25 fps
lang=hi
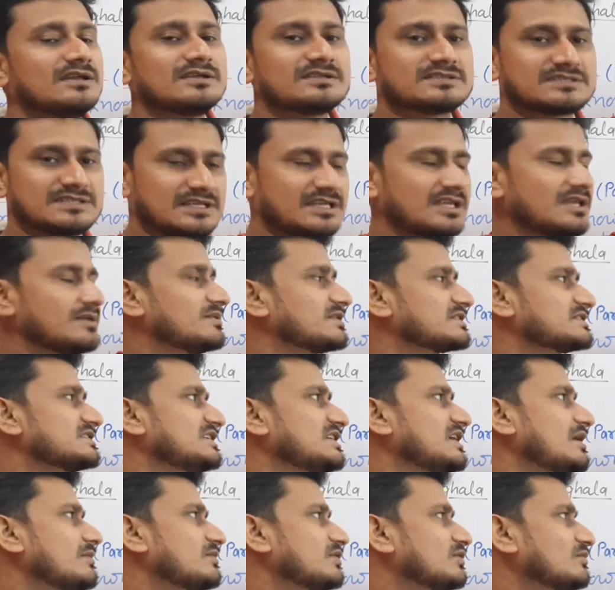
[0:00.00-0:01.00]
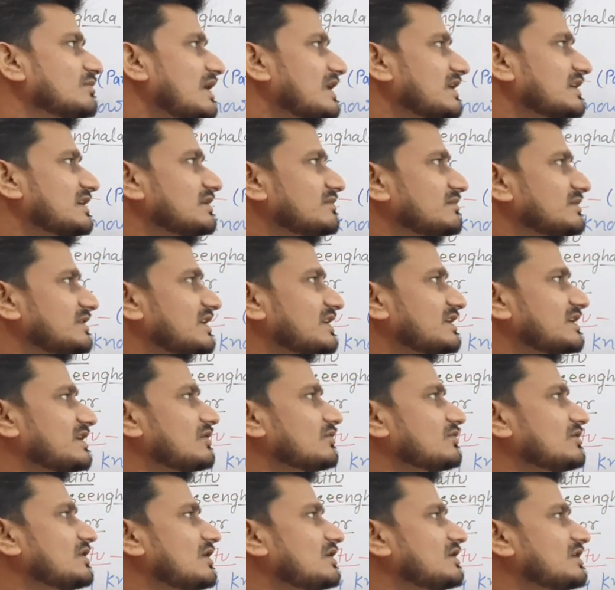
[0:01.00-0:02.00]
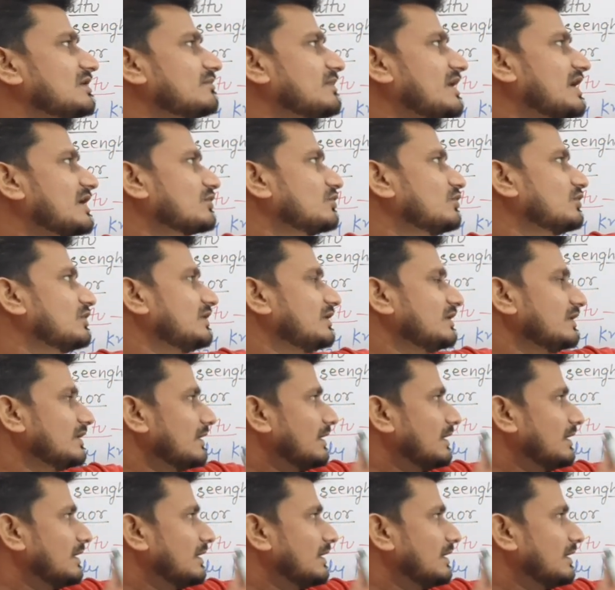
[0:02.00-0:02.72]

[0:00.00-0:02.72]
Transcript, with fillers: सिंघी मछली आप लोग मार्केट में देखे होंगे और ये मांगूर